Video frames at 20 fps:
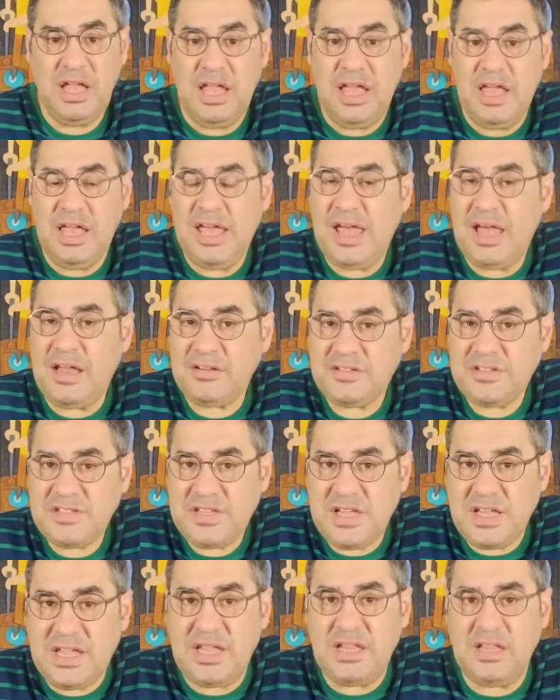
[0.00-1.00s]
Eğer
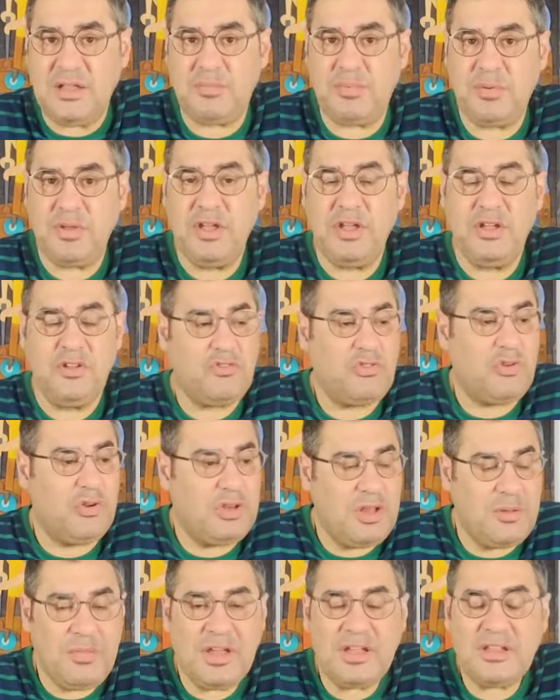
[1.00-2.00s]
size gelip
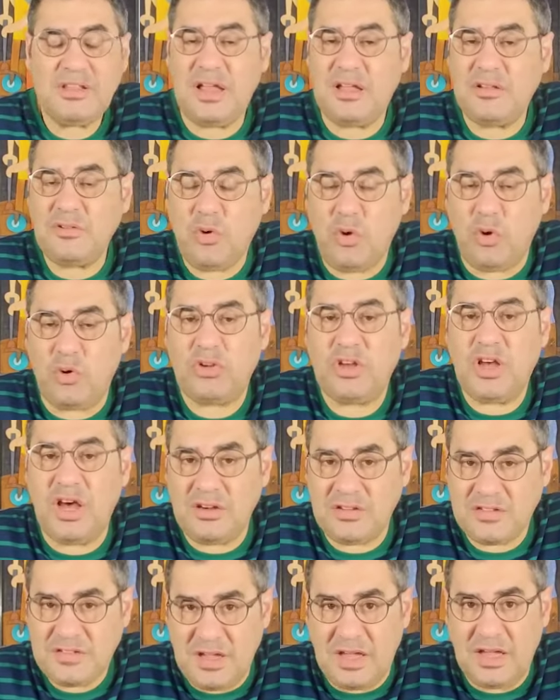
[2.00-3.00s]
söylemekten
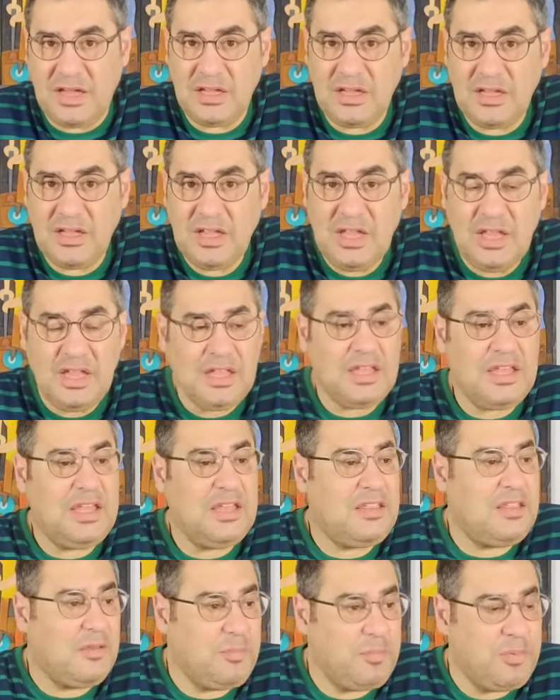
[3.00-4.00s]
korkarsa
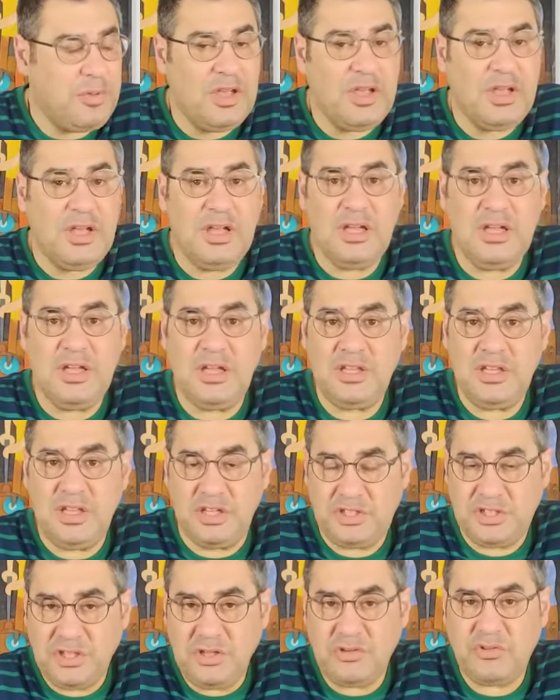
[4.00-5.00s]
gidip e,
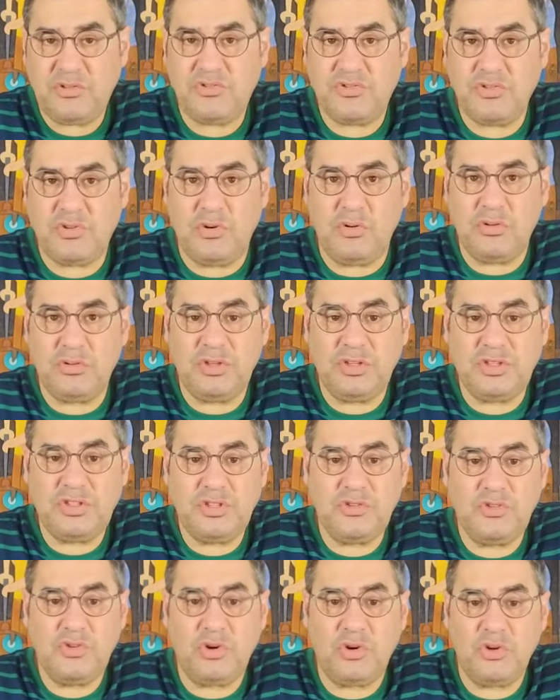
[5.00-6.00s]
yaşı da küçük olduğu
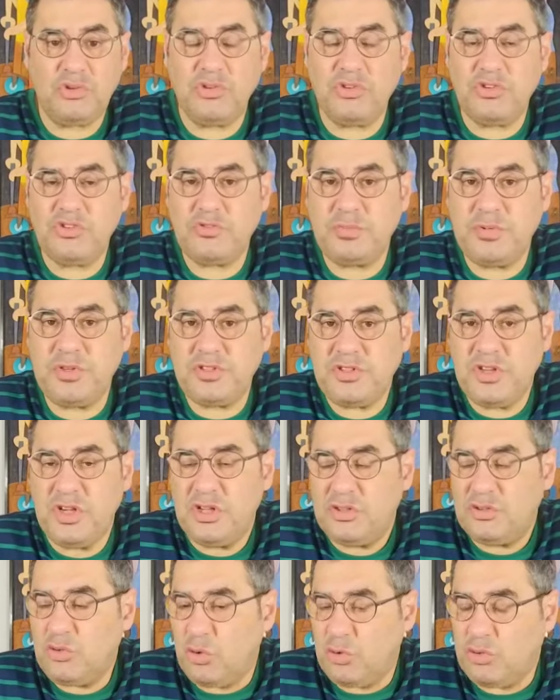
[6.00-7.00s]
için doğru dürüst bir
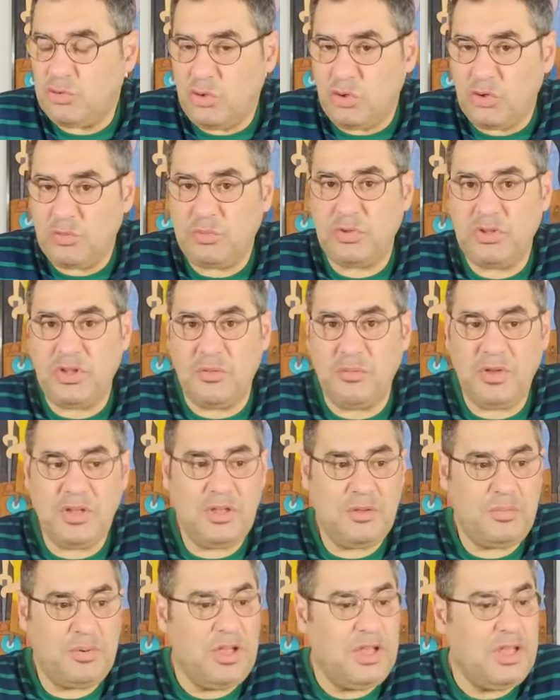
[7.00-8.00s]
doktor
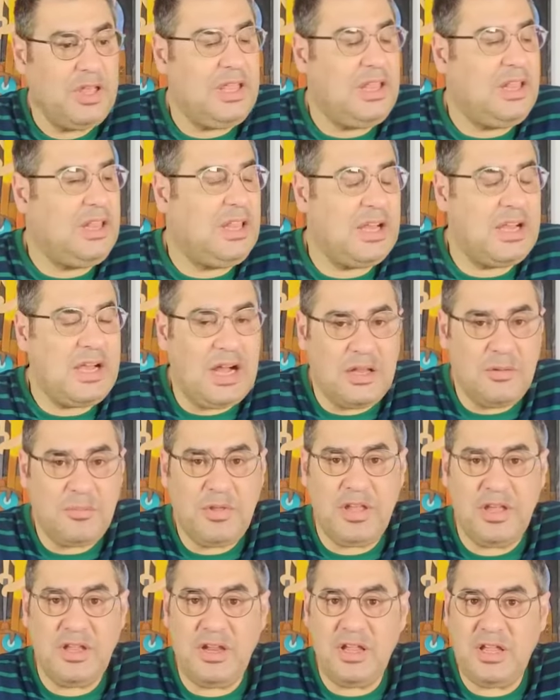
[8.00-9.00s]
bulamayıp illegal bir
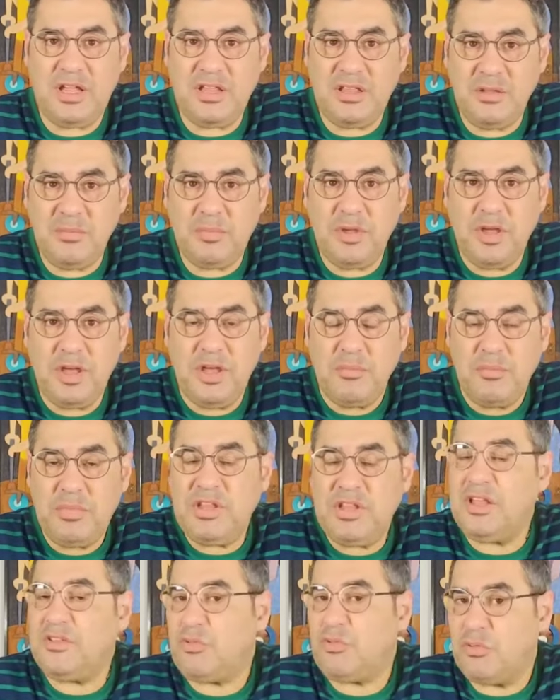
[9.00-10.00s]
yere gidip bir
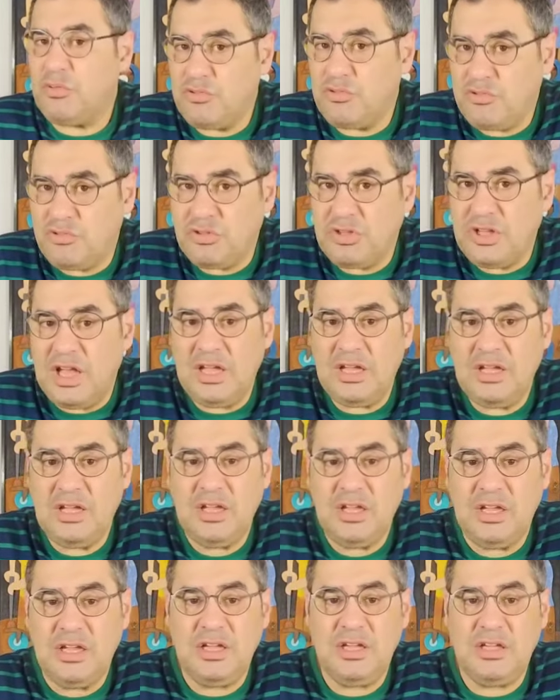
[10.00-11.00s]
de sonucunda
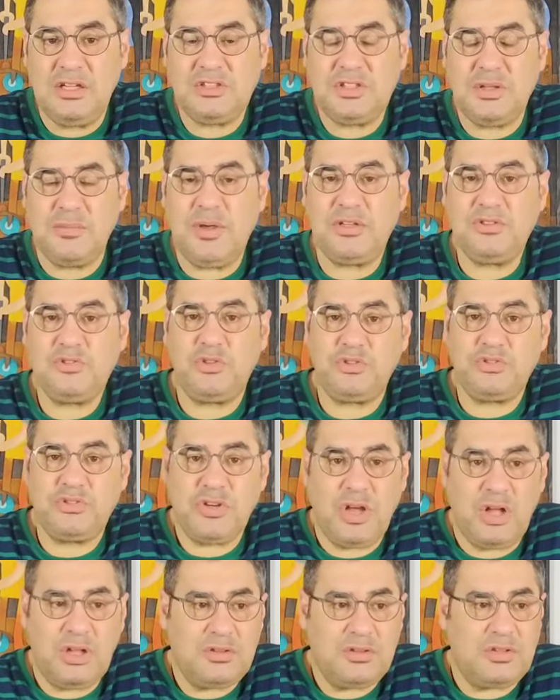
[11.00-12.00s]
e, işte ben çocuğu
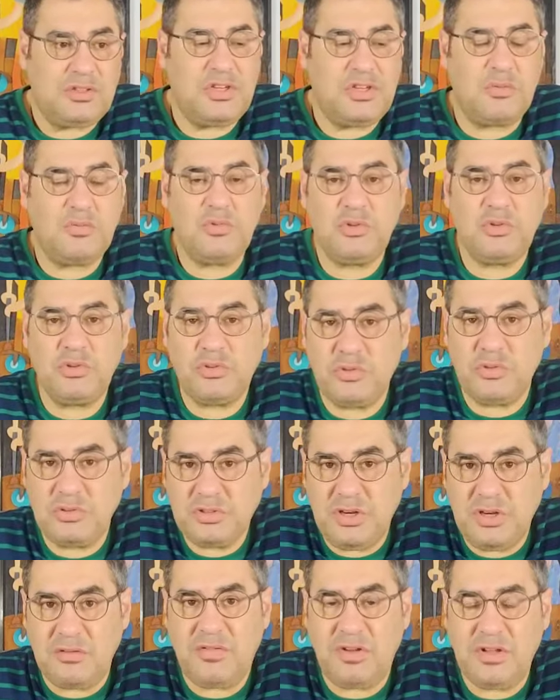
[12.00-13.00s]
aldıracağım,
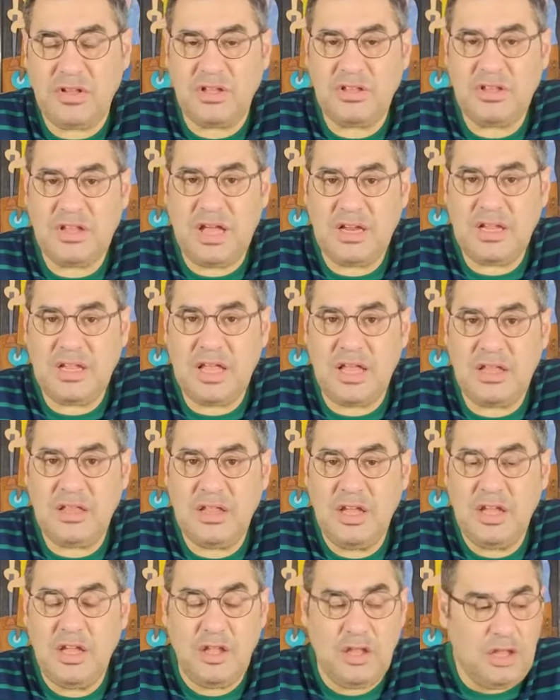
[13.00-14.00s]
kurtulacağım falan derken
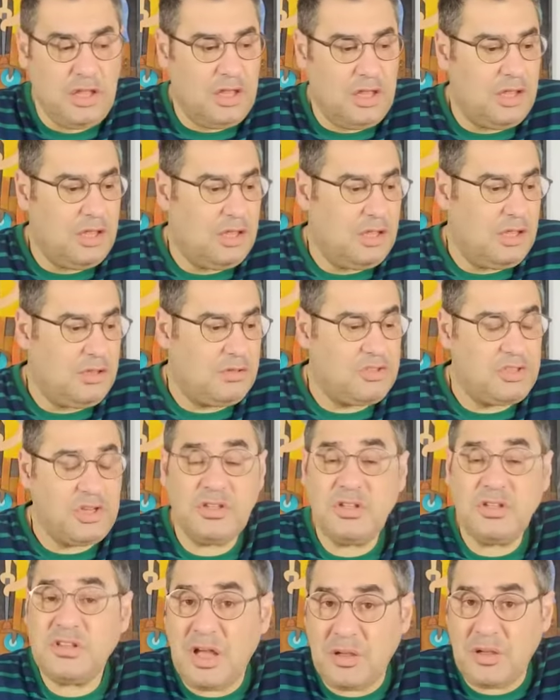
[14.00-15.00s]
e,
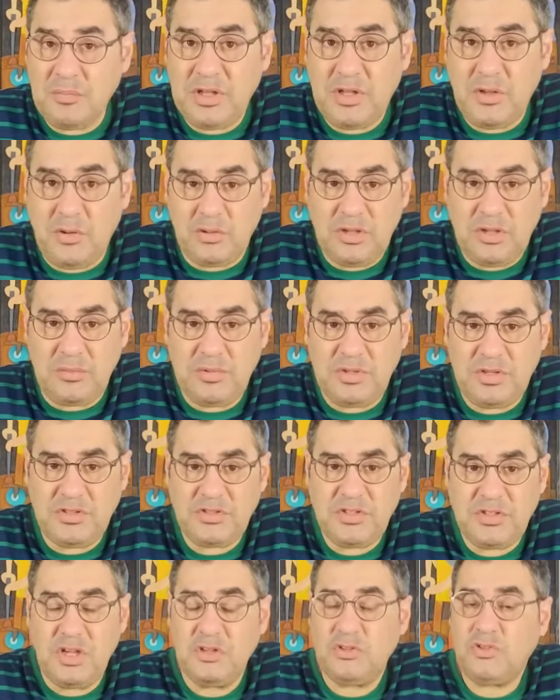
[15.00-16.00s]
canından bile
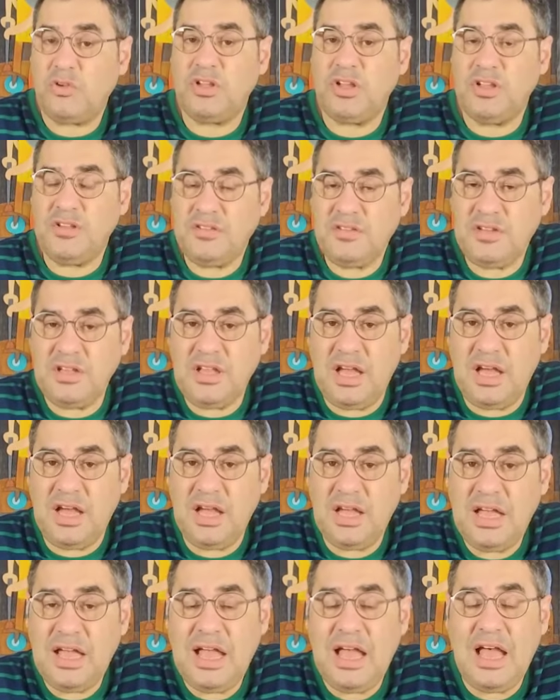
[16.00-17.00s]
olabilir. Dolayısıyla
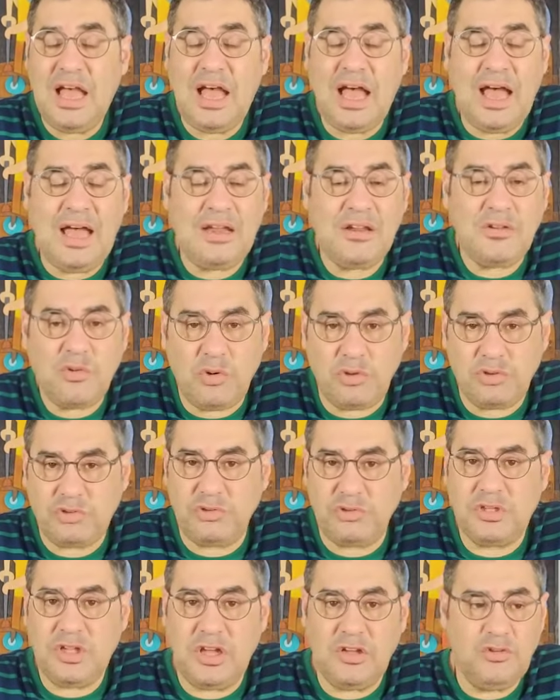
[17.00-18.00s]
her
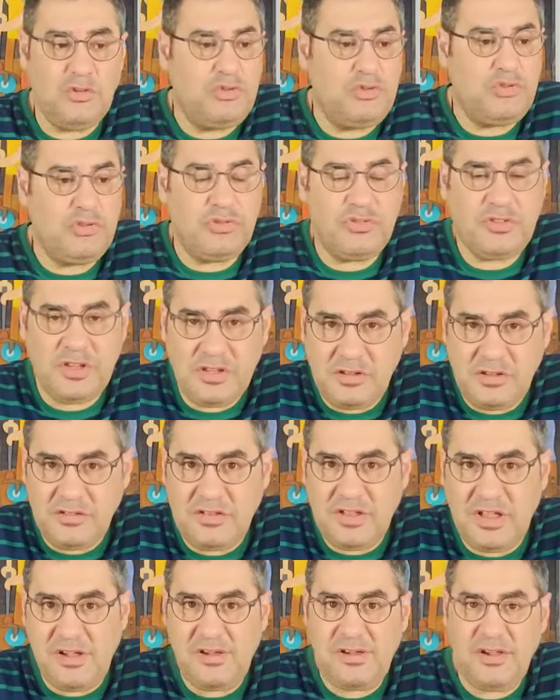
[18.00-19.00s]
koşulda üzülseniz
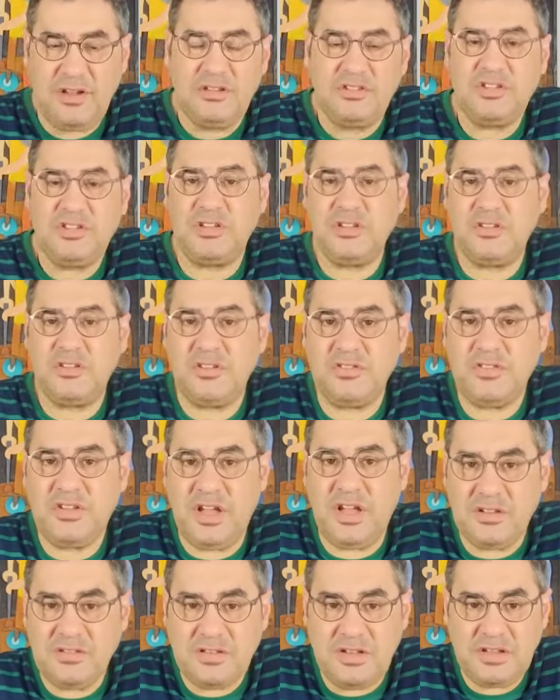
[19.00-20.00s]
de canınız
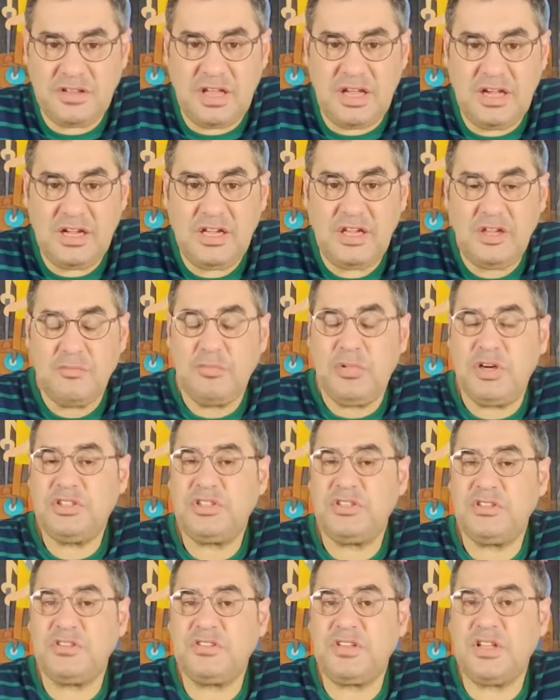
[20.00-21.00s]
yansa da
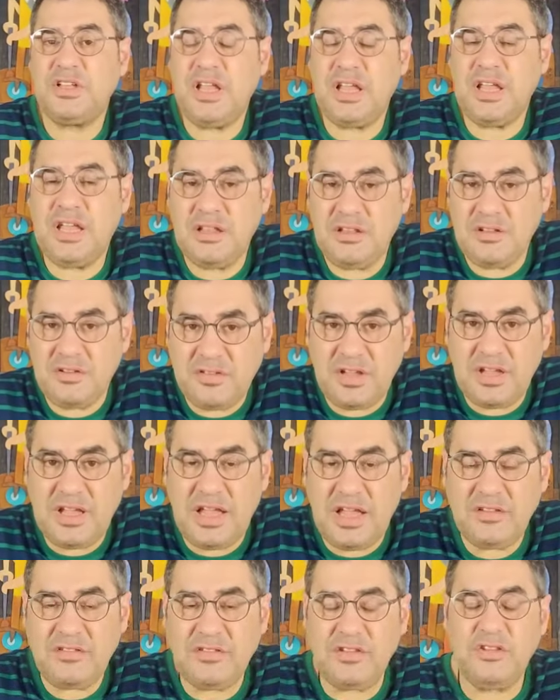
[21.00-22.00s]
başınıza ne gelirse
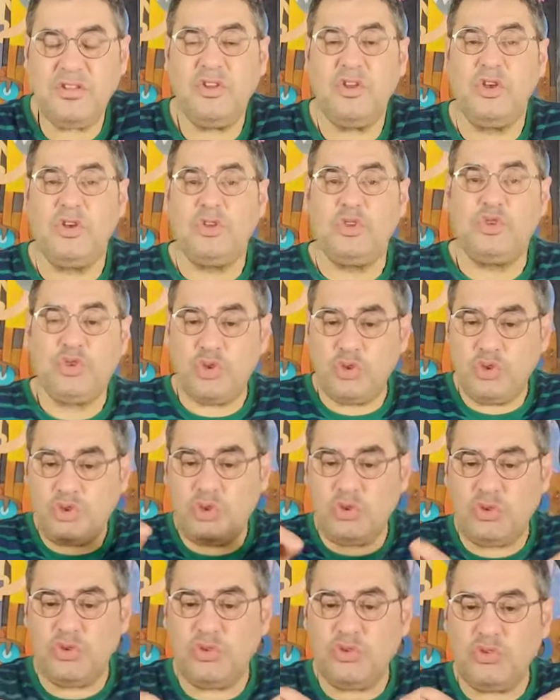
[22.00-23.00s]
gelsin
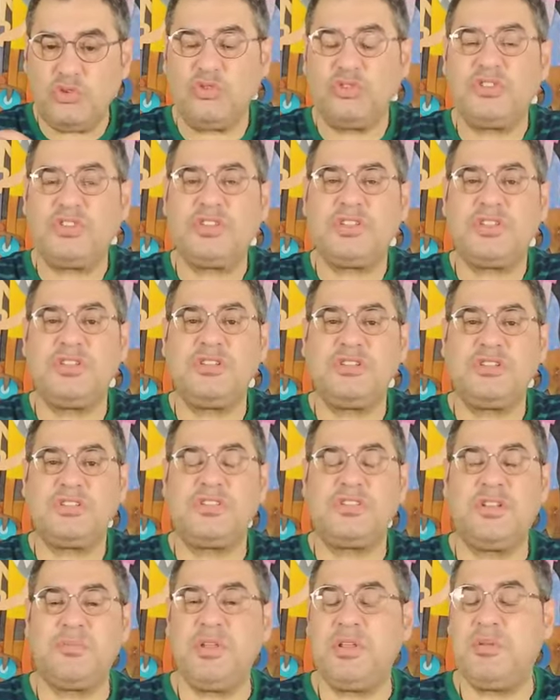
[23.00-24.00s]
çocuğunuzun
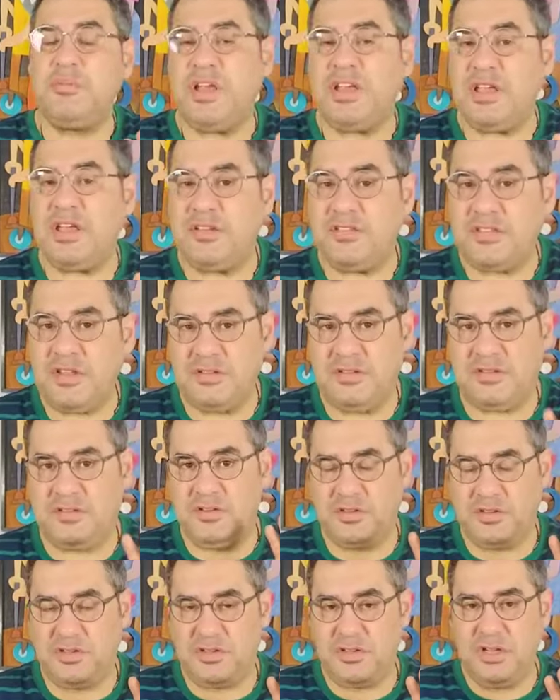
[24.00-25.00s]
sıkıntısını bilmek
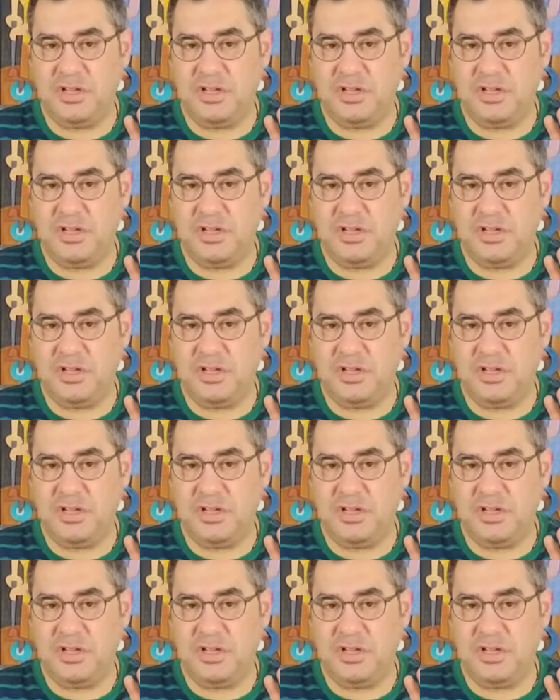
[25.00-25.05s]
esastır.